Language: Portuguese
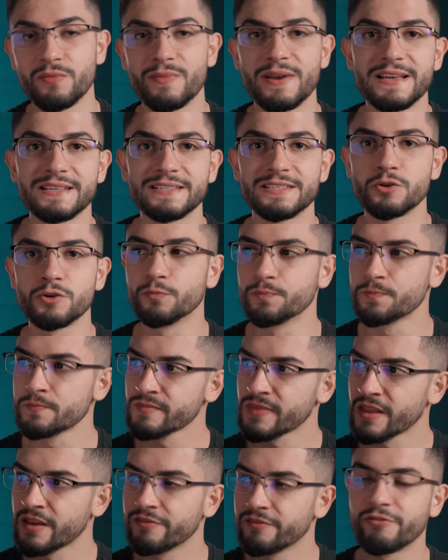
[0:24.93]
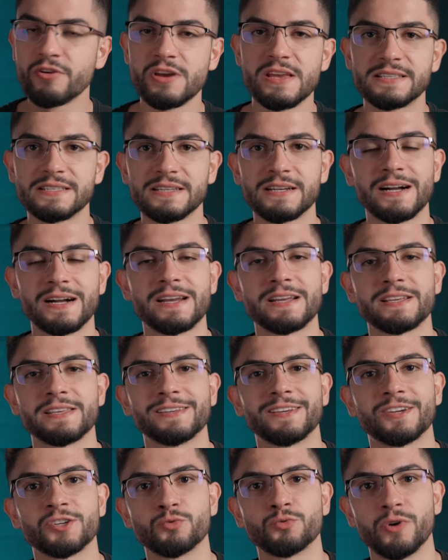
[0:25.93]
Brasil foi esse cara aqui
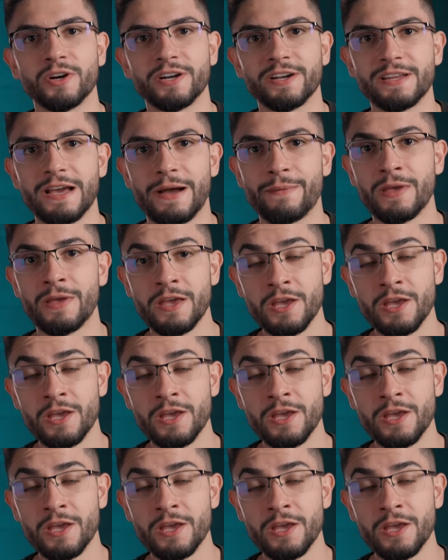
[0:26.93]
que ajudou a criar.